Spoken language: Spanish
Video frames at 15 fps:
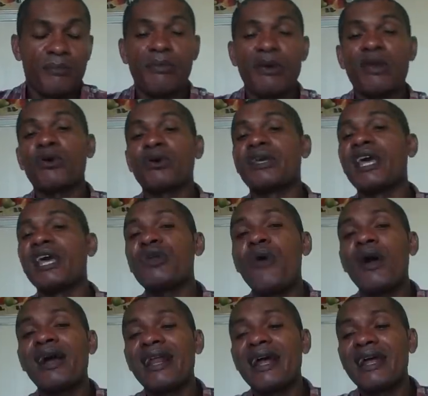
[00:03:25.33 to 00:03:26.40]
Pero
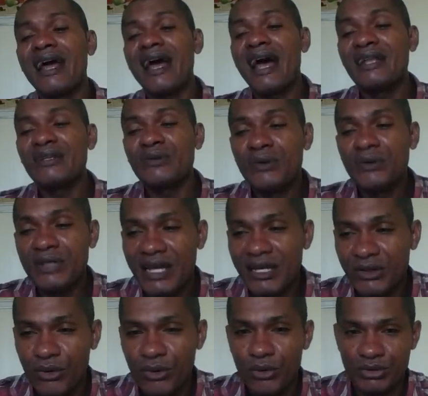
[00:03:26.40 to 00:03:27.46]
quiero aclarar
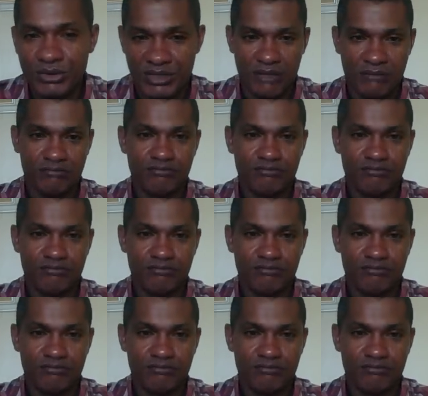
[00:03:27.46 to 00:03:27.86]
una cosa.